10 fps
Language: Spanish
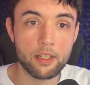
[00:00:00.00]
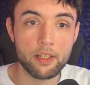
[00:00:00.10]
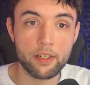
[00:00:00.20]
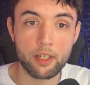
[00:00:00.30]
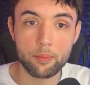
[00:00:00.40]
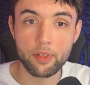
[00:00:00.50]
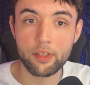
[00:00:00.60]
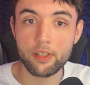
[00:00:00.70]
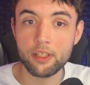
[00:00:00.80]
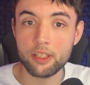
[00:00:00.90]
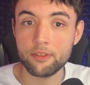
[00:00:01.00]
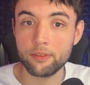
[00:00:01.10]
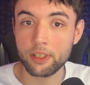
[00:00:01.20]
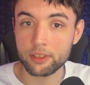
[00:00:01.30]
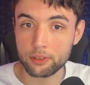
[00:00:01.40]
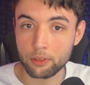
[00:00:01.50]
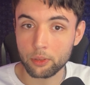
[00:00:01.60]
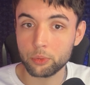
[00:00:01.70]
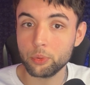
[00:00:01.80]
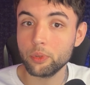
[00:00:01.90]
RPC
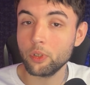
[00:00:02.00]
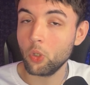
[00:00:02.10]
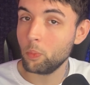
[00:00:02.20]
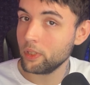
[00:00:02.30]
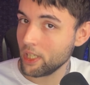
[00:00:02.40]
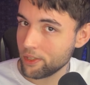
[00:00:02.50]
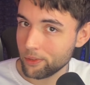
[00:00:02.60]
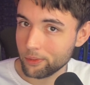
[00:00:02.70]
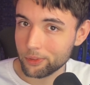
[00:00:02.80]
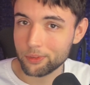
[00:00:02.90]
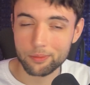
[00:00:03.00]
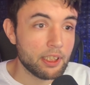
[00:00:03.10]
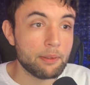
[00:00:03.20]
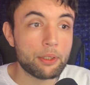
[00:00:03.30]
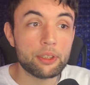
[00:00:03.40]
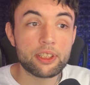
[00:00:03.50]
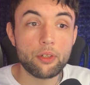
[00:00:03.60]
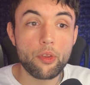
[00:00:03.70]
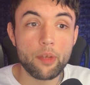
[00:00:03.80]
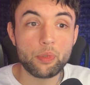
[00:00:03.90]
Infrastructure Operations. Y bueno, este
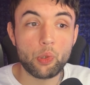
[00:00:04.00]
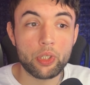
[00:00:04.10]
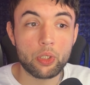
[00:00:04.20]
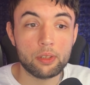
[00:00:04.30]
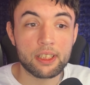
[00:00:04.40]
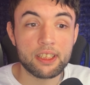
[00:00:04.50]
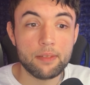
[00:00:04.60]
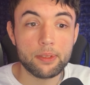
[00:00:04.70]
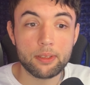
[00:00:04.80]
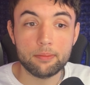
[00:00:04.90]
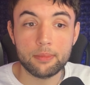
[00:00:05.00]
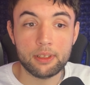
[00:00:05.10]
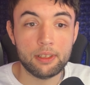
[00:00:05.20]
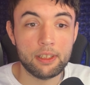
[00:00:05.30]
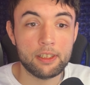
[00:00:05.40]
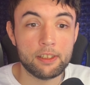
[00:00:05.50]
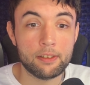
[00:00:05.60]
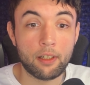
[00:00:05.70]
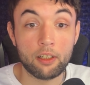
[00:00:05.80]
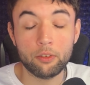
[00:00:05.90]
concepto de collectives
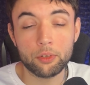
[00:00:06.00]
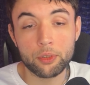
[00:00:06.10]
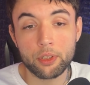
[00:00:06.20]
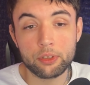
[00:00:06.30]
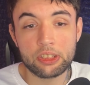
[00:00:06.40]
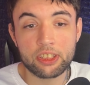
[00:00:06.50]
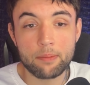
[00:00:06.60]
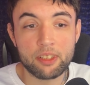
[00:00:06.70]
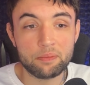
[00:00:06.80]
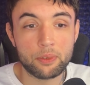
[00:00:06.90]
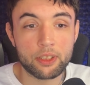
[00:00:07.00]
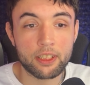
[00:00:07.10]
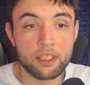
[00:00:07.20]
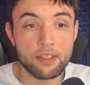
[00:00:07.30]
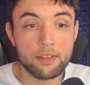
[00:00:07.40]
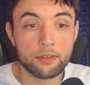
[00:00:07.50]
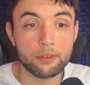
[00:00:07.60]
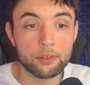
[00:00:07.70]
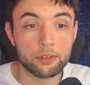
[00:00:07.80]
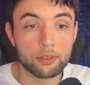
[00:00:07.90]
eh, en otros ecosistemas, pues aquí
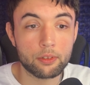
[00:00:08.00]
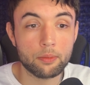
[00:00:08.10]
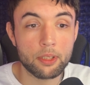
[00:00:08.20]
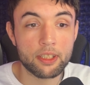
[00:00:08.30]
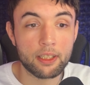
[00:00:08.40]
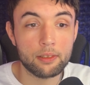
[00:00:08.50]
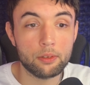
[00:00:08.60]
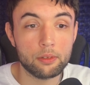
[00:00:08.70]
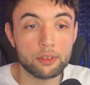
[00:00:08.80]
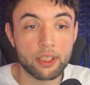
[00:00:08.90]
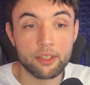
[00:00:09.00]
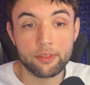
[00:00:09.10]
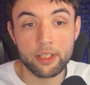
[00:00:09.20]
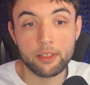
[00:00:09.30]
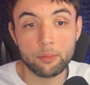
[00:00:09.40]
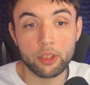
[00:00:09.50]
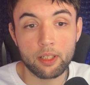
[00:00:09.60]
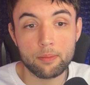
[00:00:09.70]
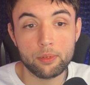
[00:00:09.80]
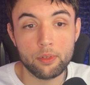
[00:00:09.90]
nos comenta que se refieren, por
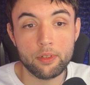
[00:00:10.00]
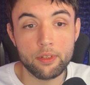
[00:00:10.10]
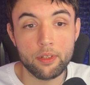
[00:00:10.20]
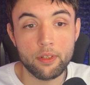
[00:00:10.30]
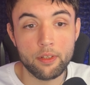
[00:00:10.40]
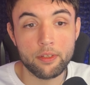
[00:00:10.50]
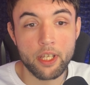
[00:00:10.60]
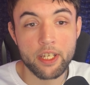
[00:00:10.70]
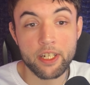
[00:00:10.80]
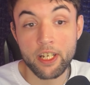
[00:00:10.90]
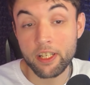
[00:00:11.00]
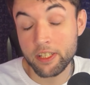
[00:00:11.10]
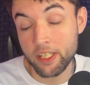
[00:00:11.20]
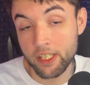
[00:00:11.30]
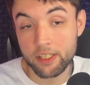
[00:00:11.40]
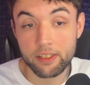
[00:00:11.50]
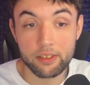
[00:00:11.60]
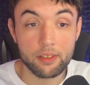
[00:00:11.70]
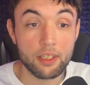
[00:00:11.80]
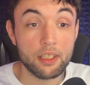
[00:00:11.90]
ejemplo, en
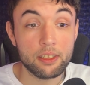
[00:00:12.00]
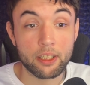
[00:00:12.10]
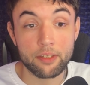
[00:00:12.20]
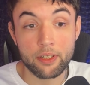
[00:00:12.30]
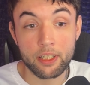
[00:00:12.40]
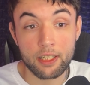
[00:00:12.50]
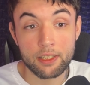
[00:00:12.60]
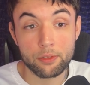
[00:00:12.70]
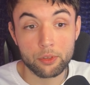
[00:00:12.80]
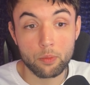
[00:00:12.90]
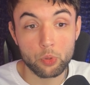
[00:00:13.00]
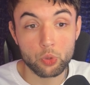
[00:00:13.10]
DYDX, se refieren a ellos como